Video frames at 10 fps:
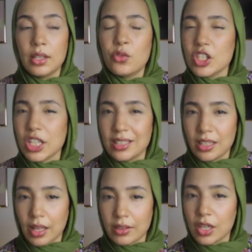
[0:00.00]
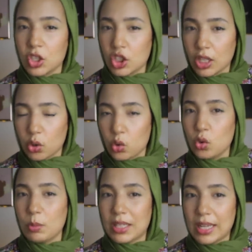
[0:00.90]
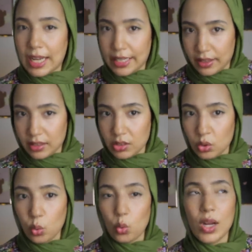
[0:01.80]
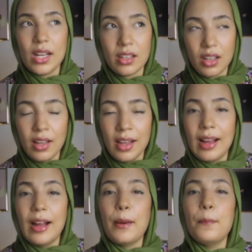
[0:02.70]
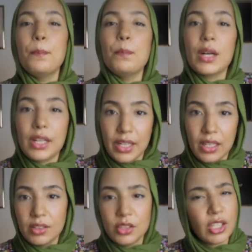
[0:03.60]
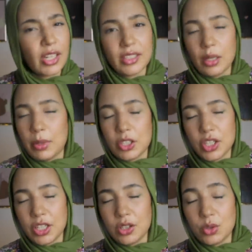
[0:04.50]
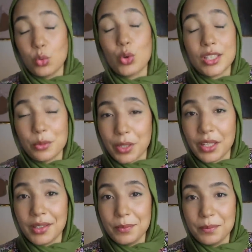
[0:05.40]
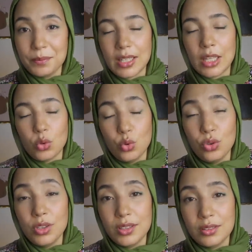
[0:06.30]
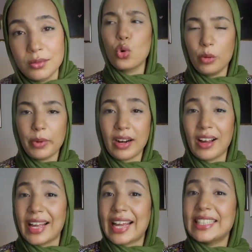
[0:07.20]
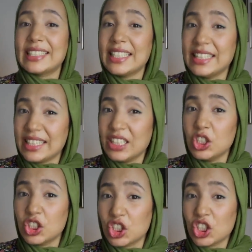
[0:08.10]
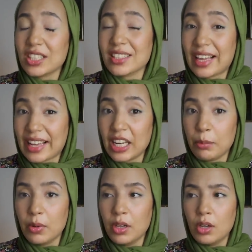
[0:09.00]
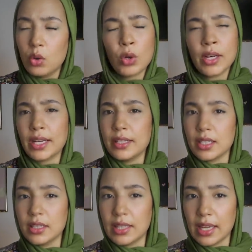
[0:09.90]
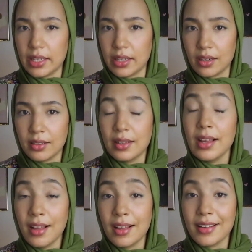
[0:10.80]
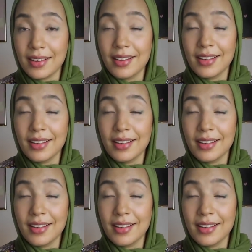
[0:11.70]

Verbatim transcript: كيفاش غادي نقدر نشارككم هاد الاحداث وانا عمرني شاركتها مع شي حد وكتبكي كتقول كل مره كان تيديني شي شخص غريب وكان كيتعدى عليا اه